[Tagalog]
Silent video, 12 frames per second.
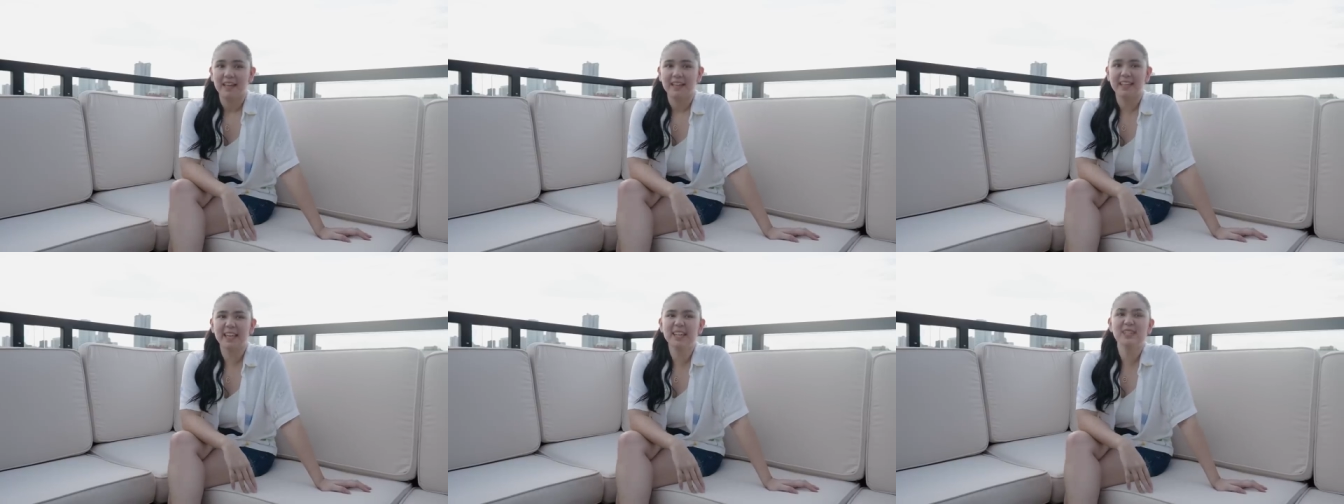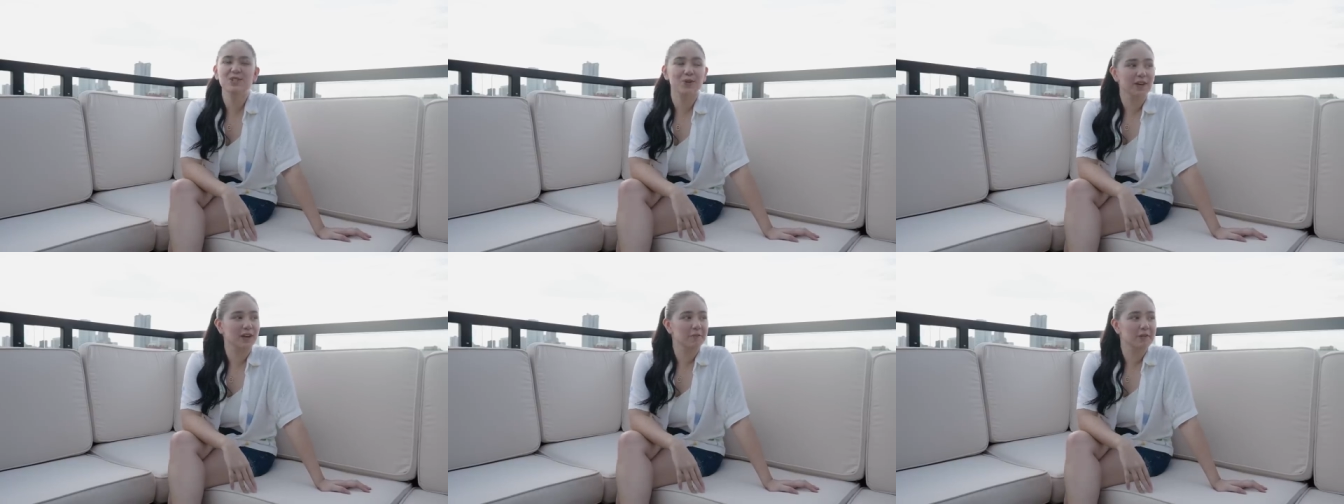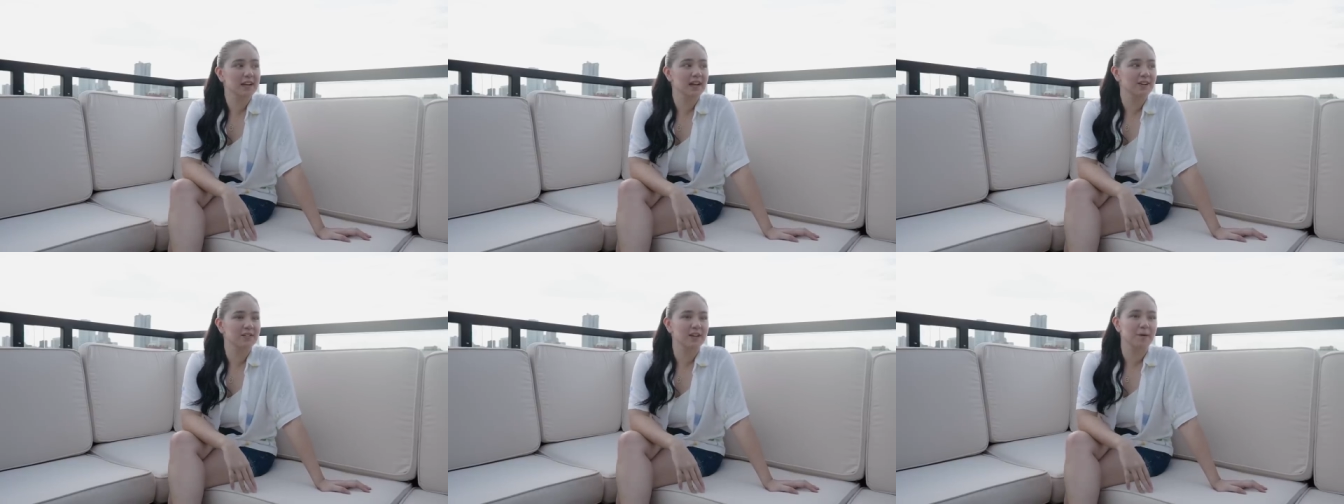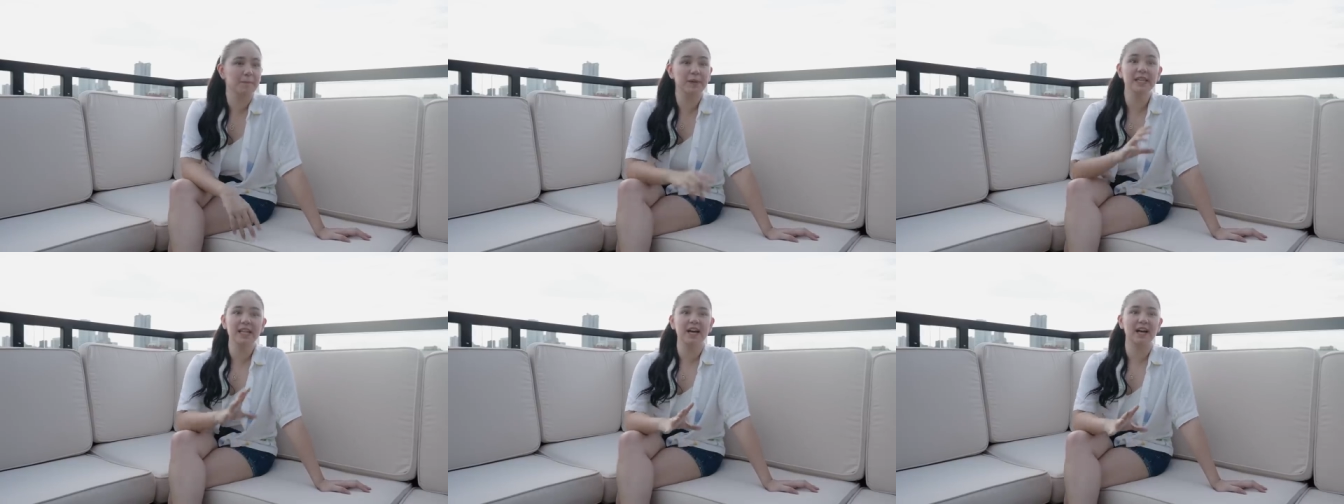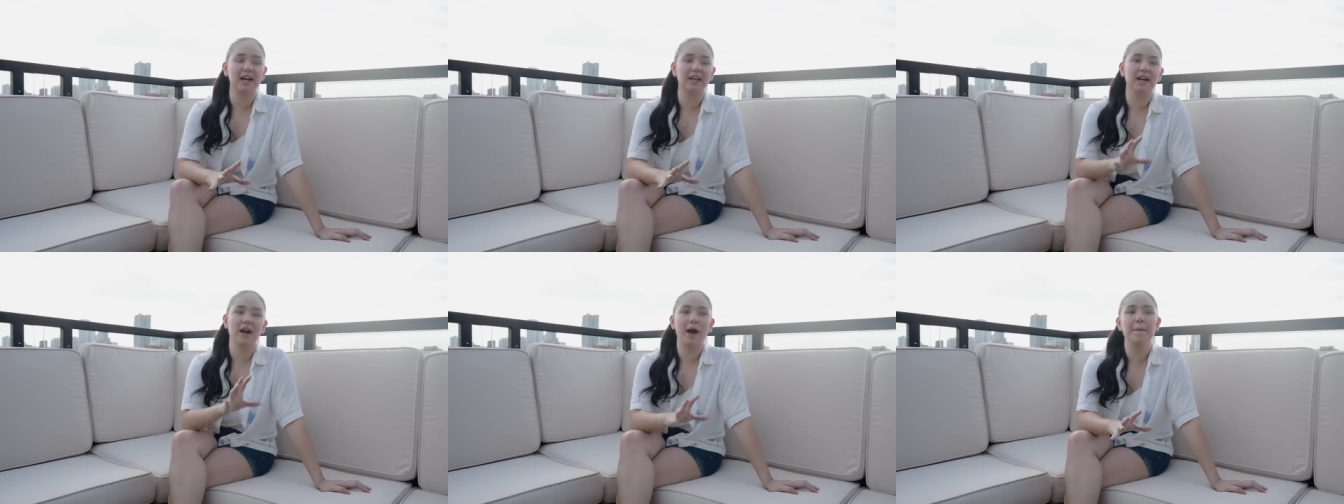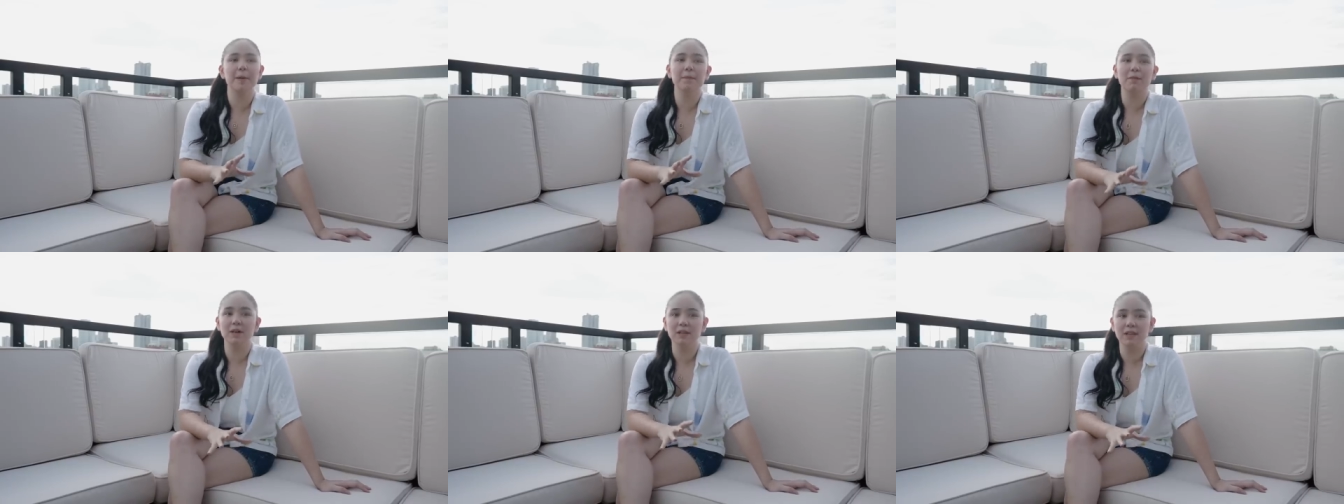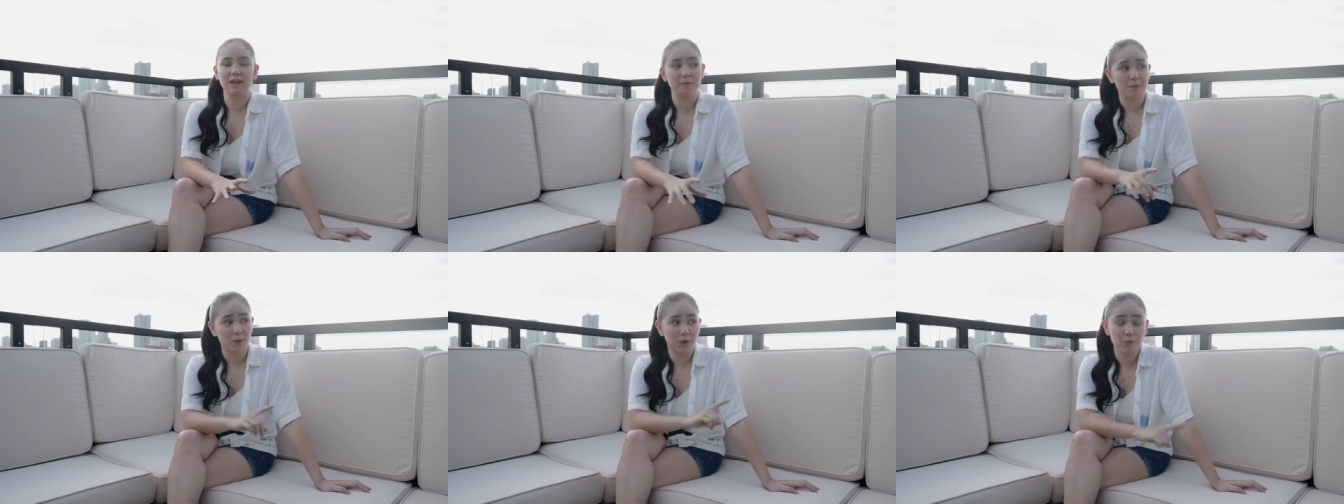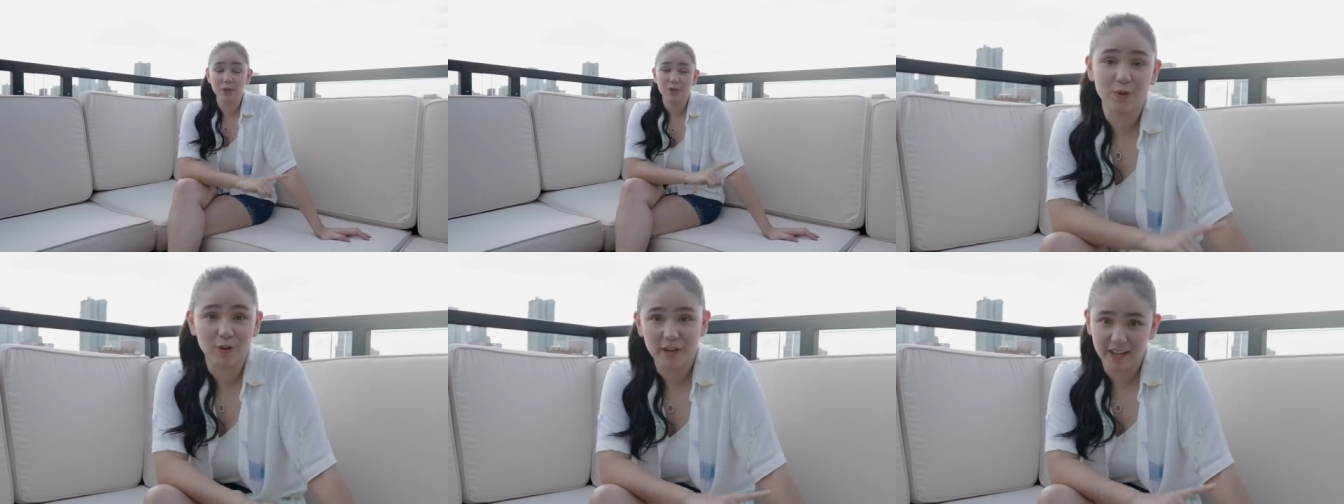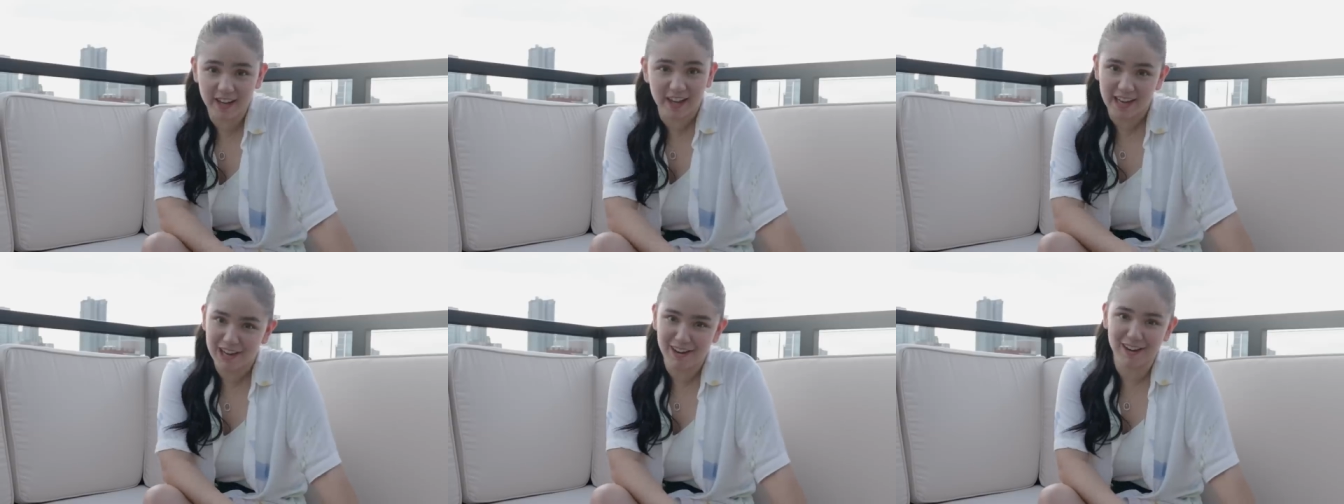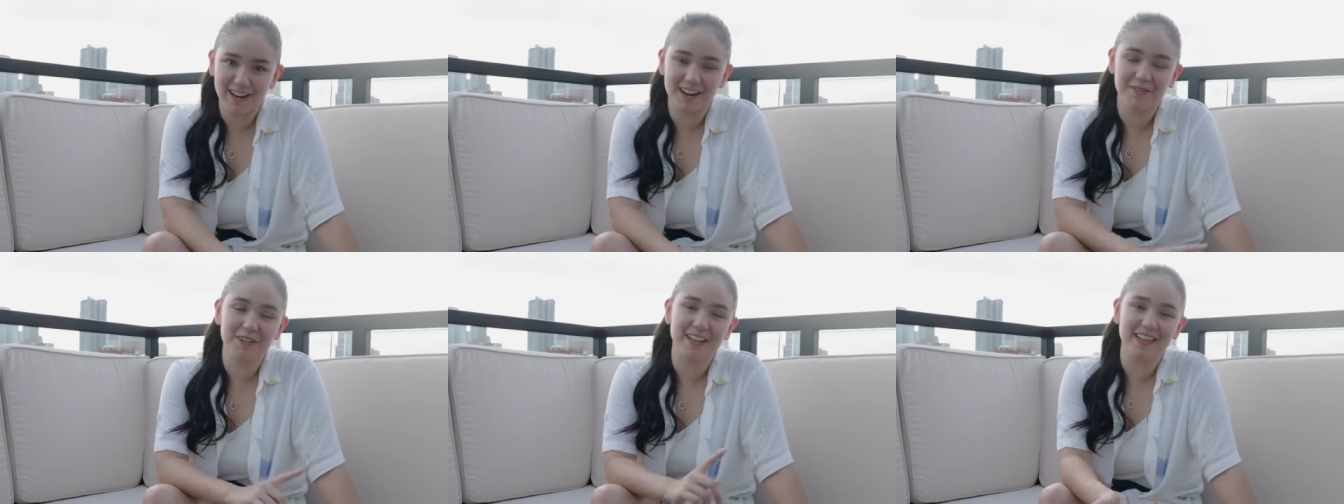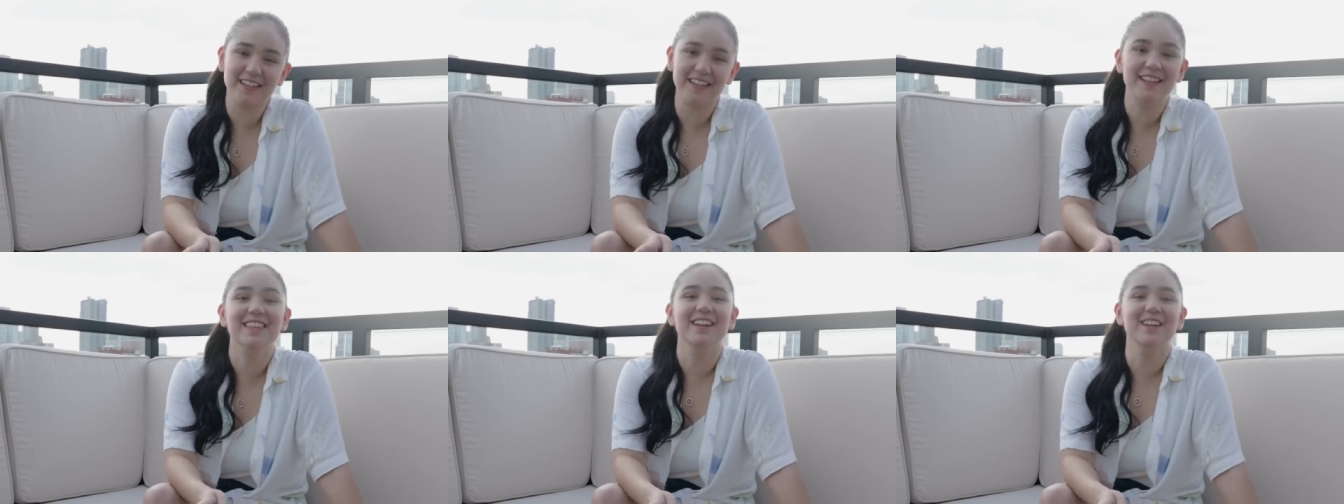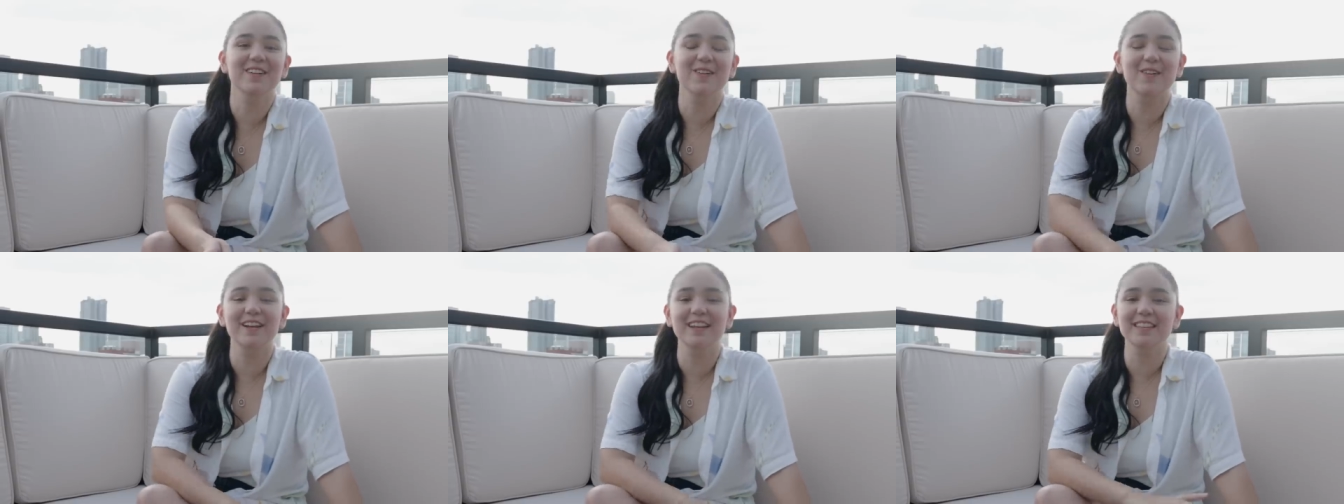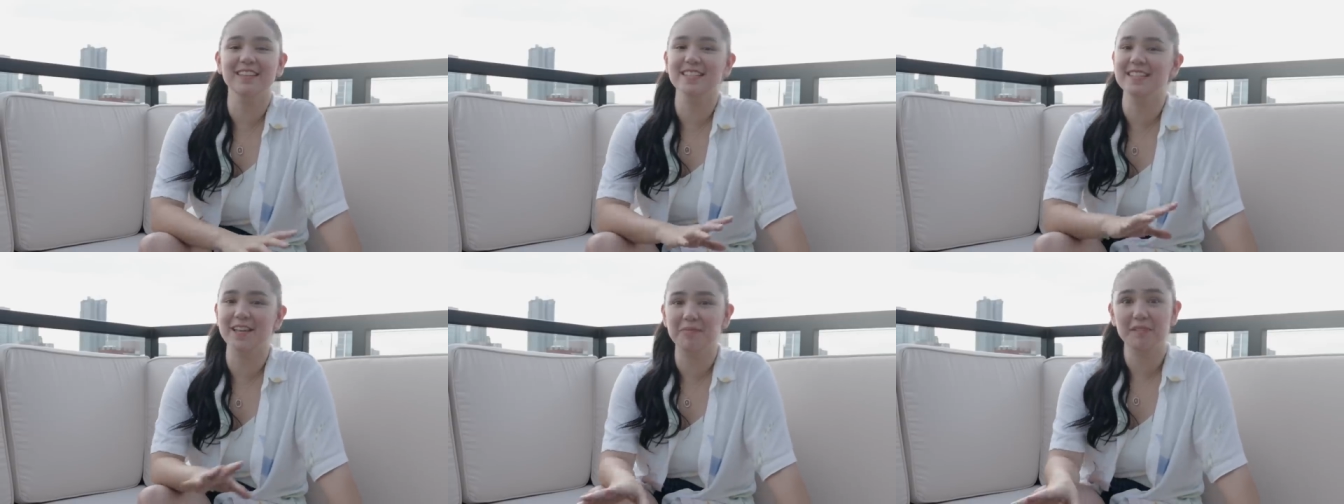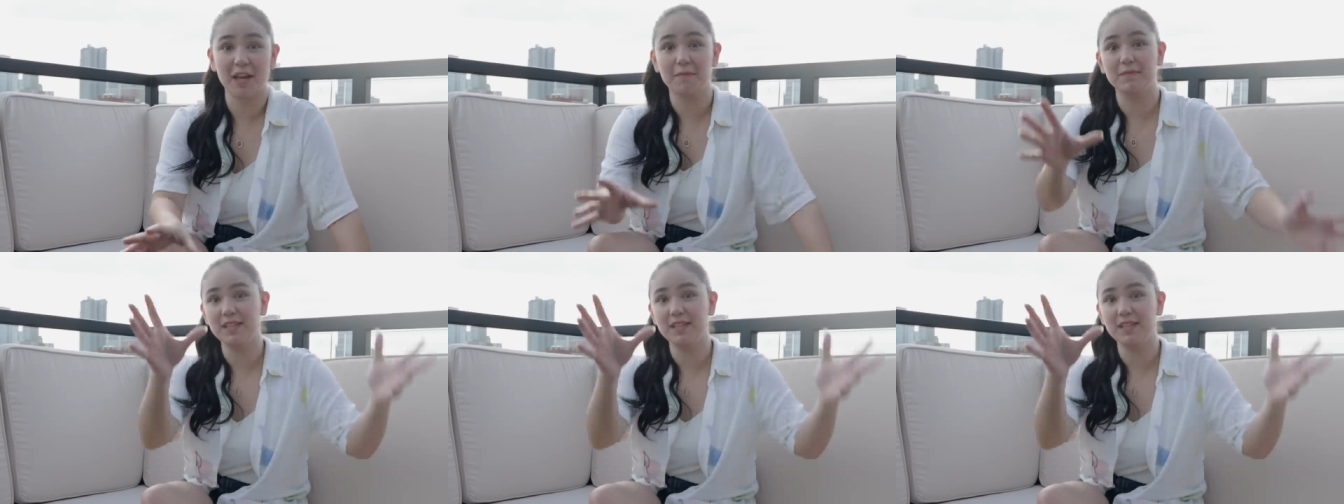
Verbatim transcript: nag enjoy kami lalo na pinaka nakakapag-bonding kami when we're cooking here and we're eating dinner all at the same time